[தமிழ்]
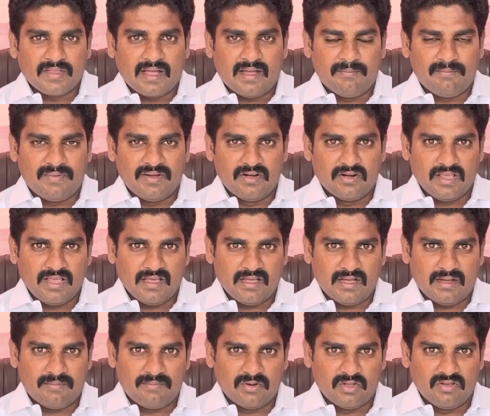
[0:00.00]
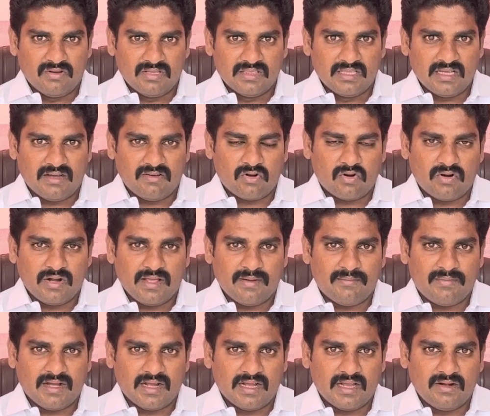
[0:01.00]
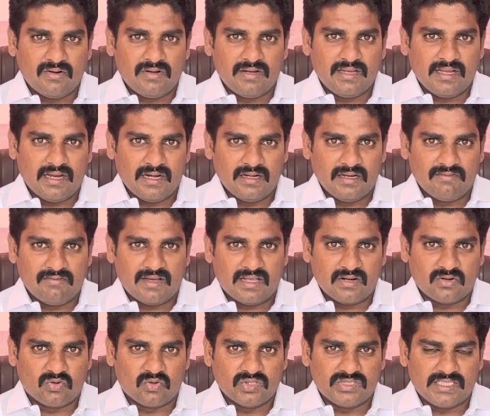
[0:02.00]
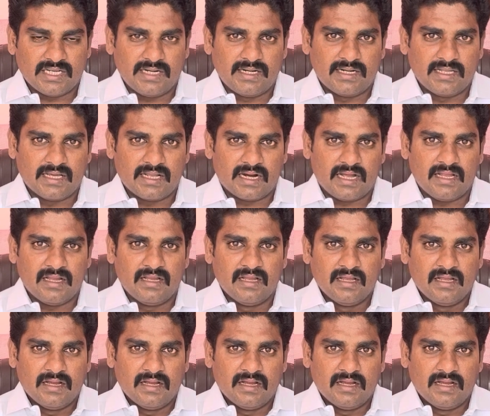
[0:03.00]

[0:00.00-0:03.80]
அப்பொழுது அப்போது வந்து அவருடைய மகள் ஏன் இவ்வாறு கூச்சல் இடுகிறாய்